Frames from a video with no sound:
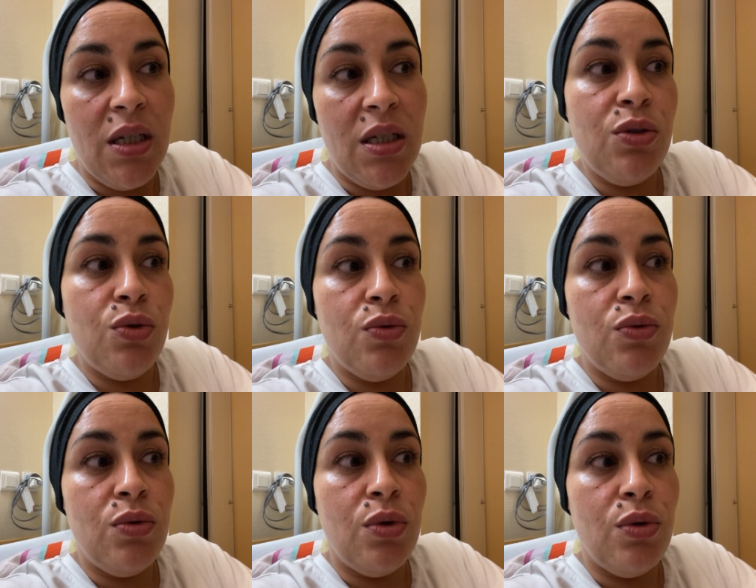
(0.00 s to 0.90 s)
et que
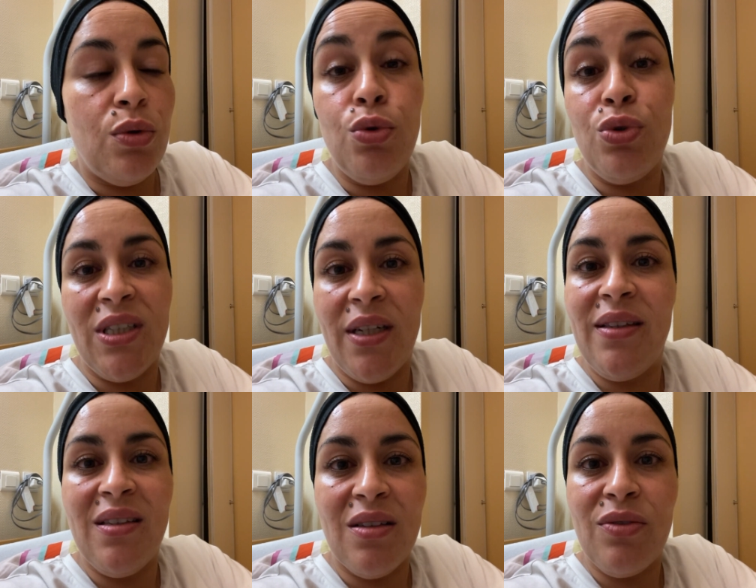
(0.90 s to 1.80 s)
le gel
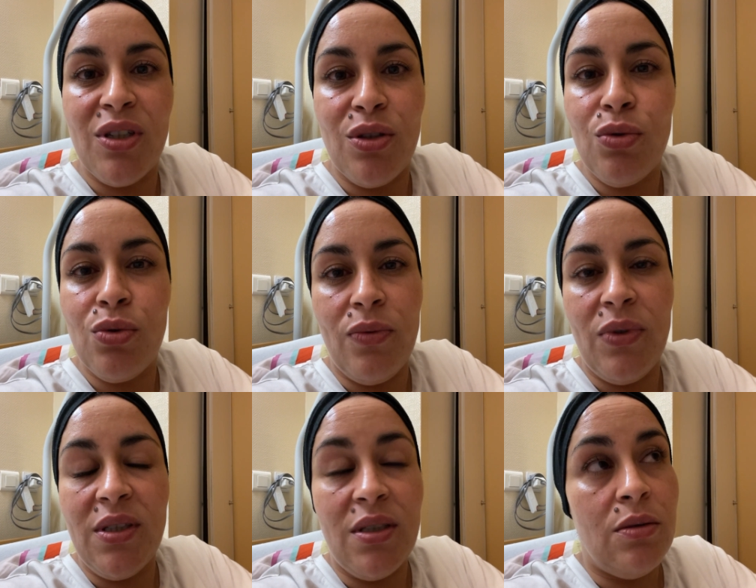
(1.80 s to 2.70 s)
désinfectant
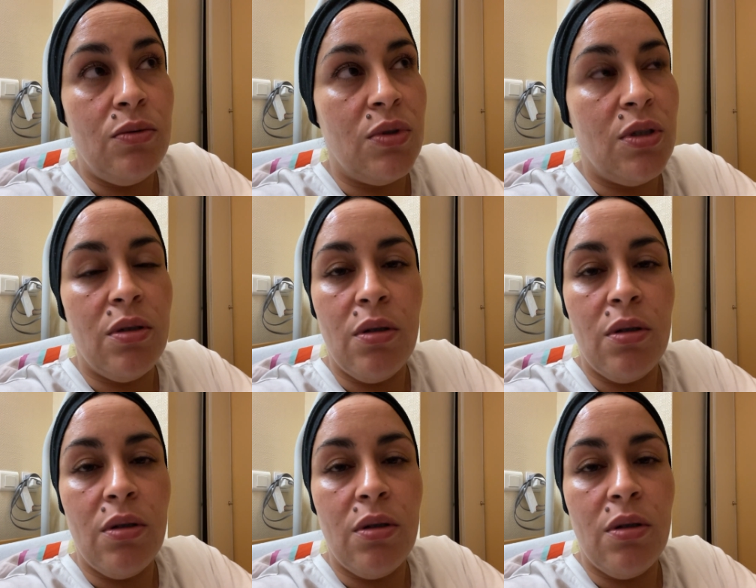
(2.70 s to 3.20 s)
suffisait. Donc